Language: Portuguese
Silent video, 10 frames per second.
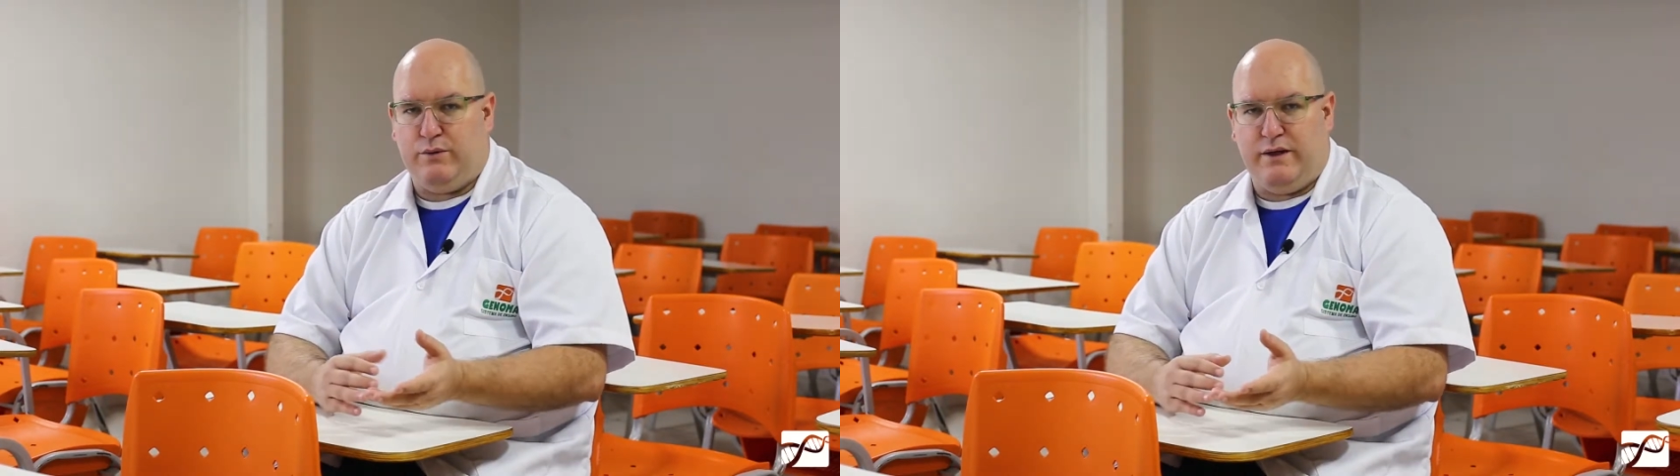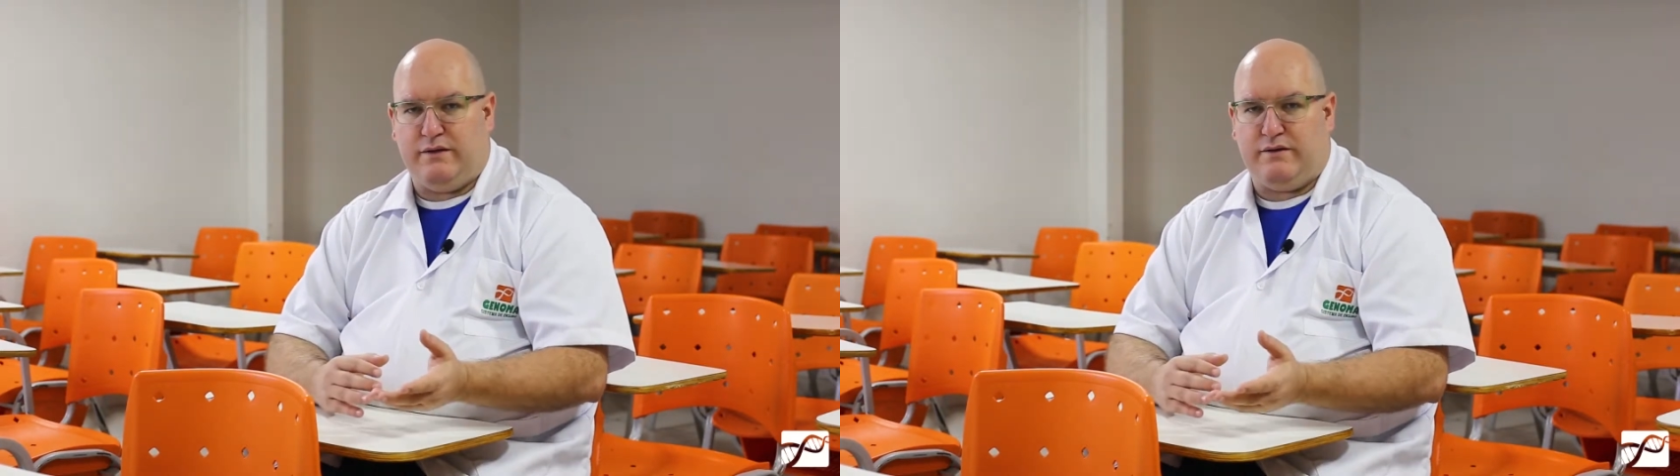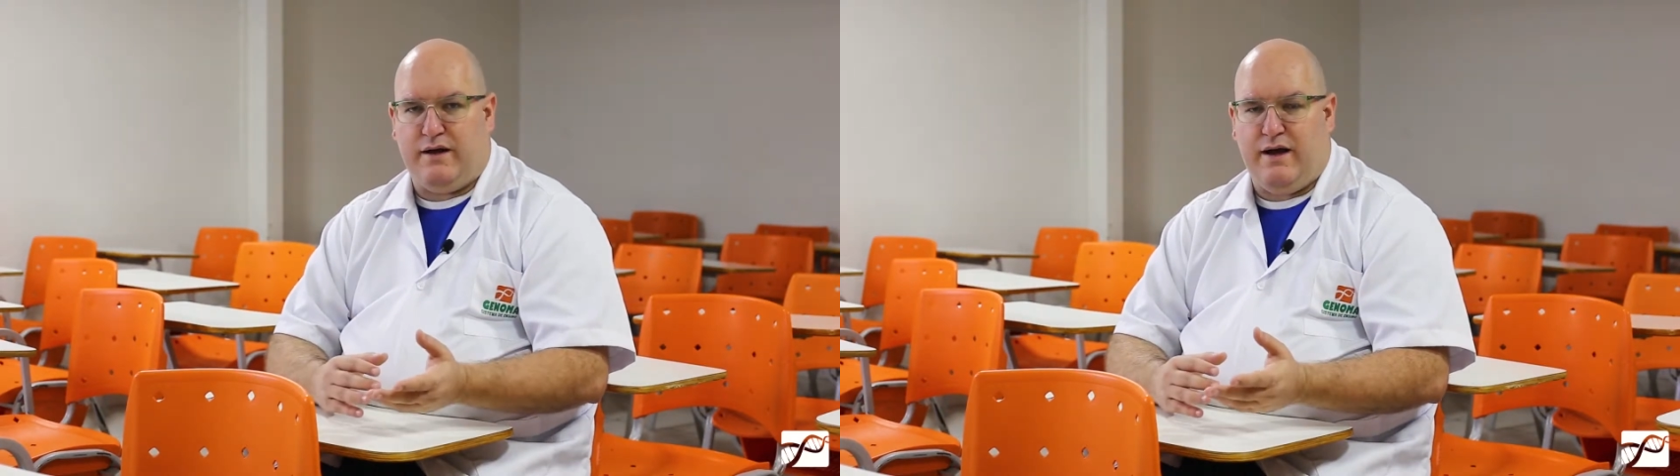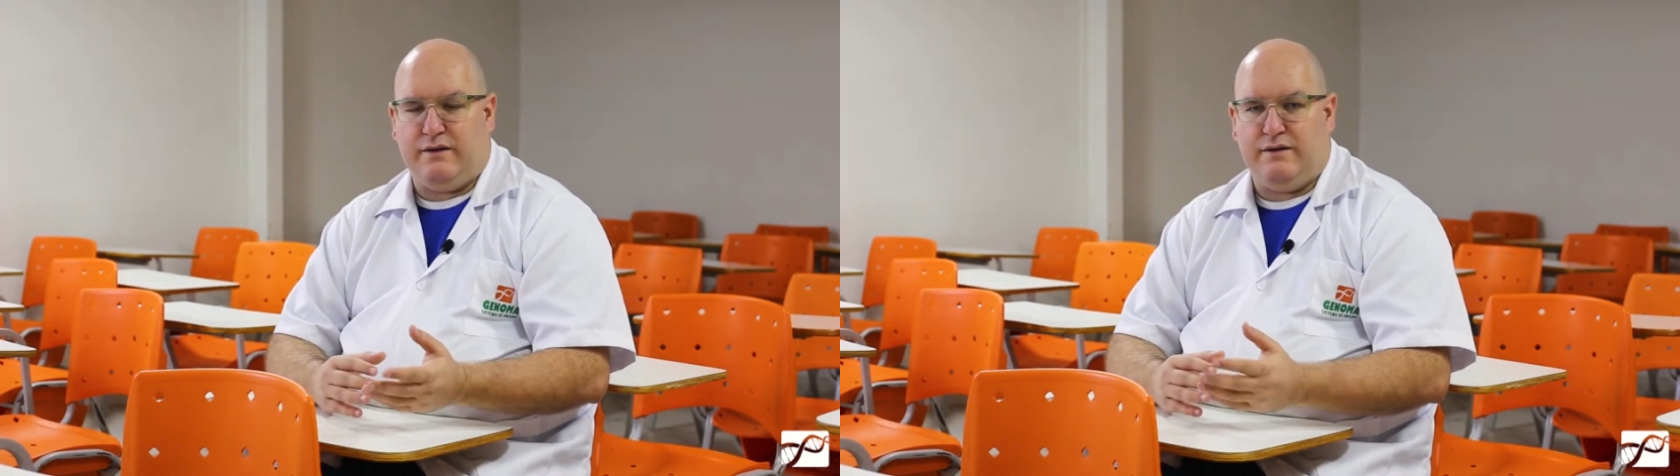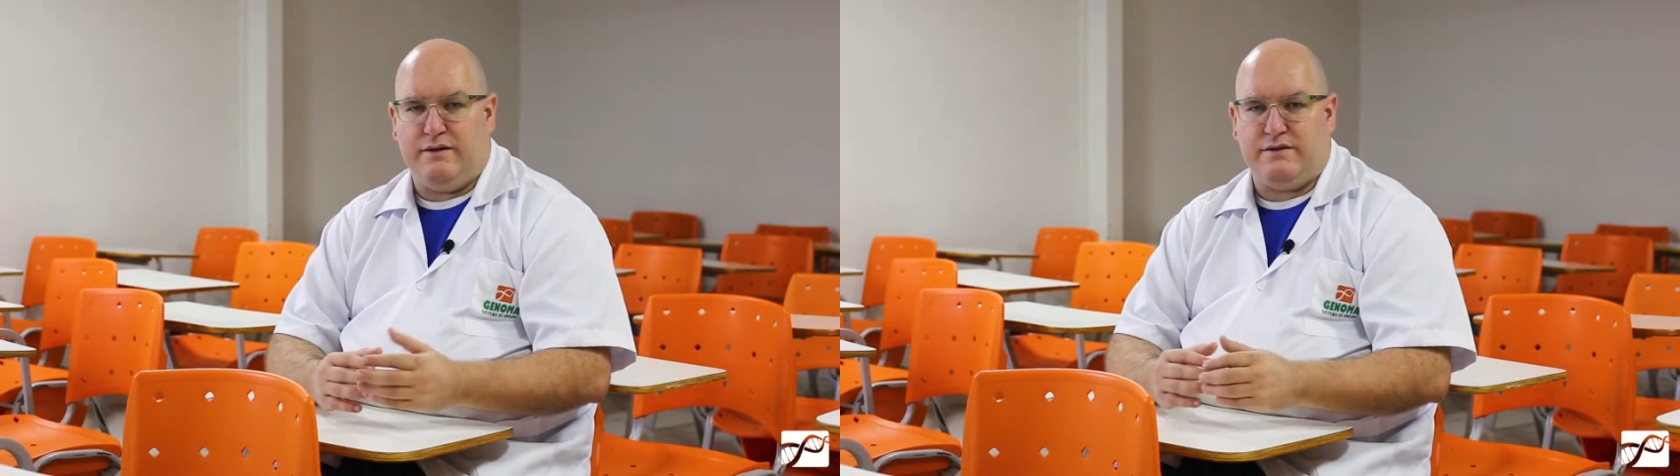a
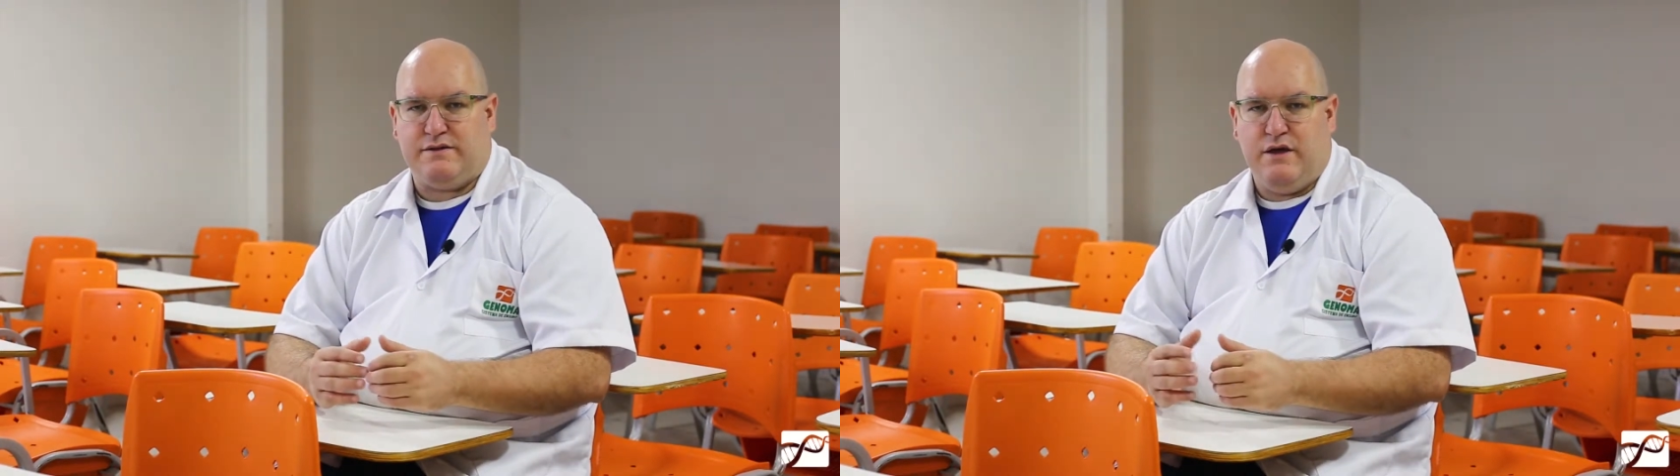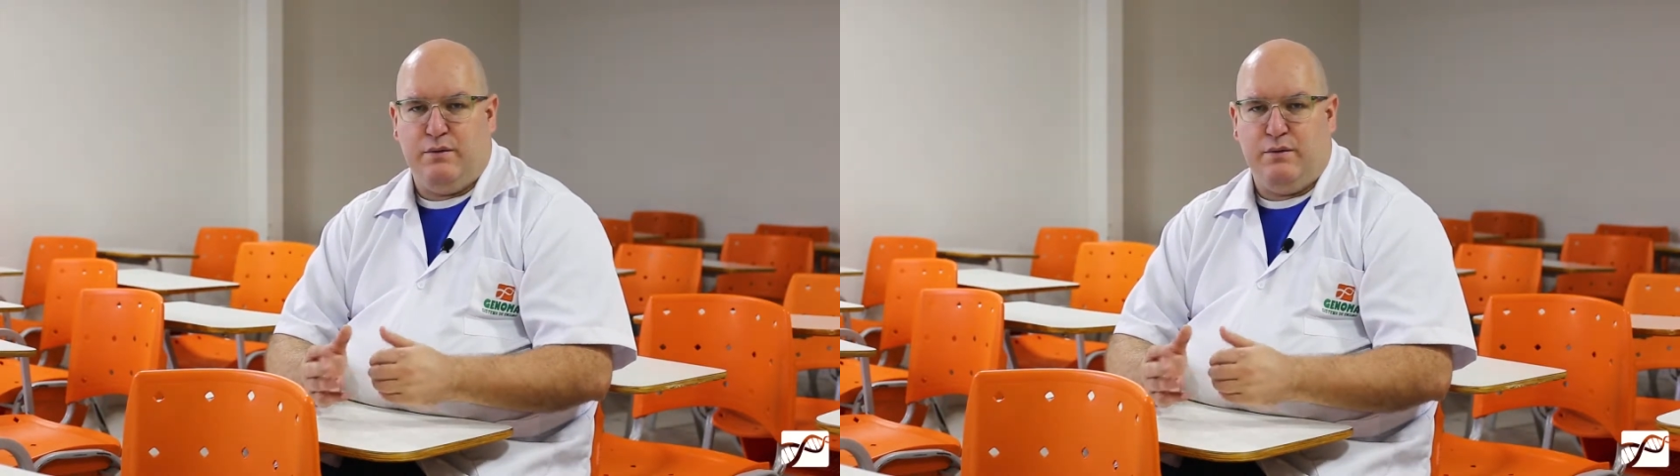entradas